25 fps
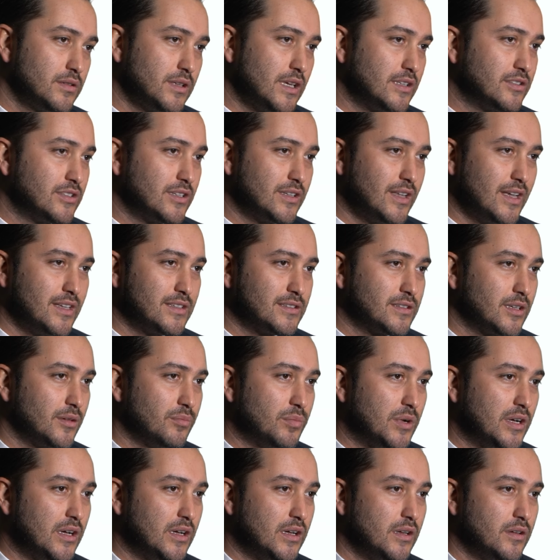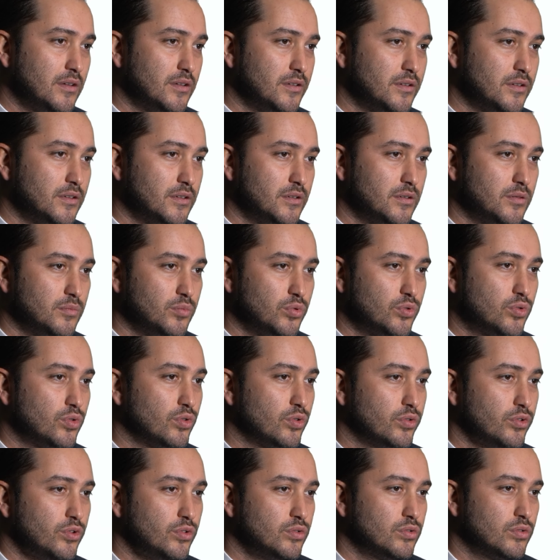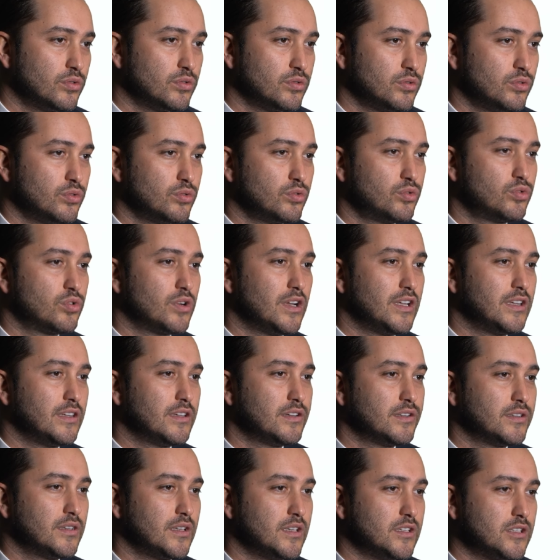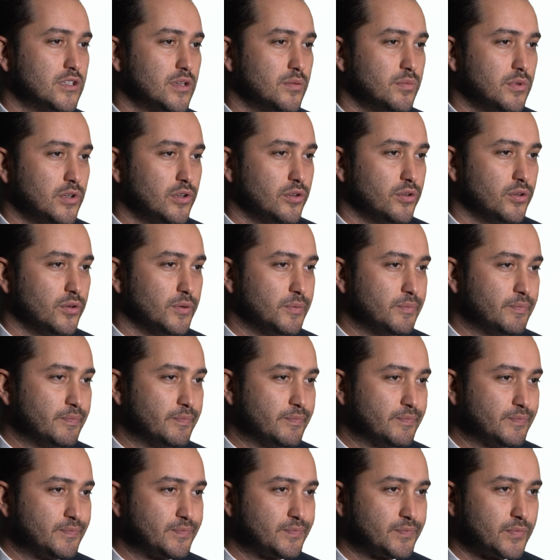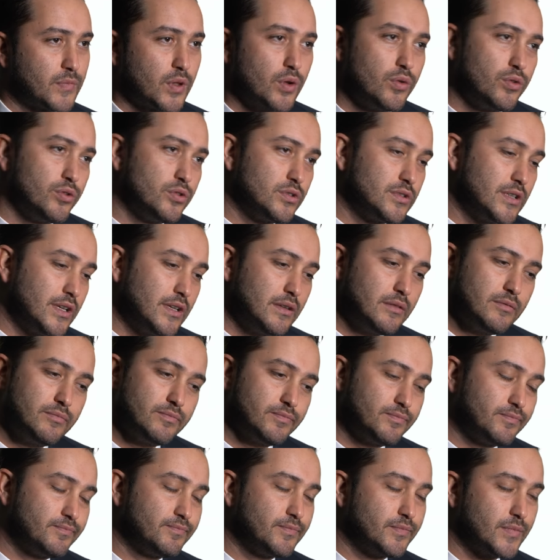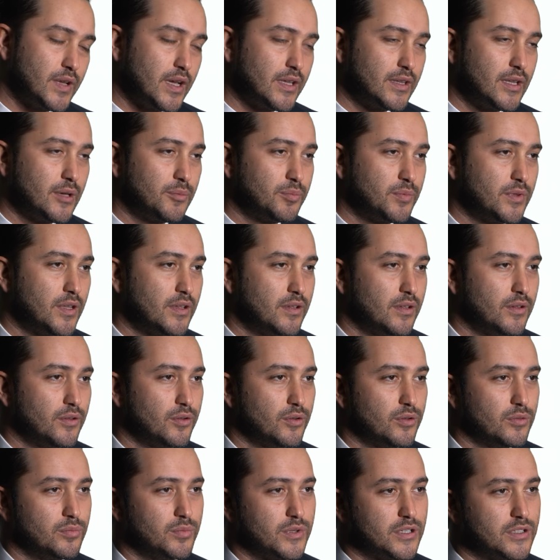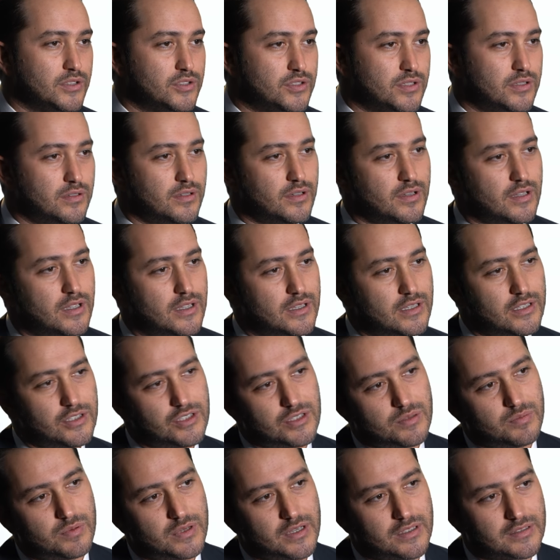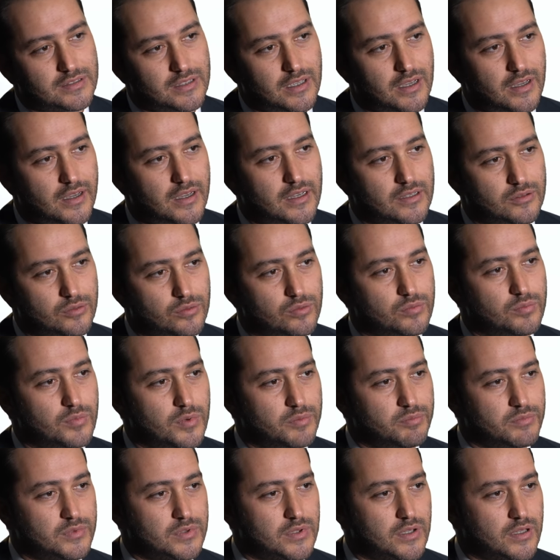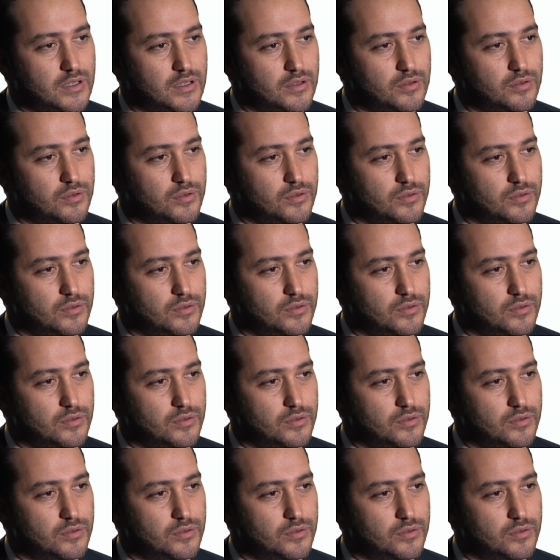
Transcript: geceden sabaha e, bütün oyunun kuralları değişebiliyor. O yüzden adapte olmak için işi biraz ağır tutmamız gerekiyor.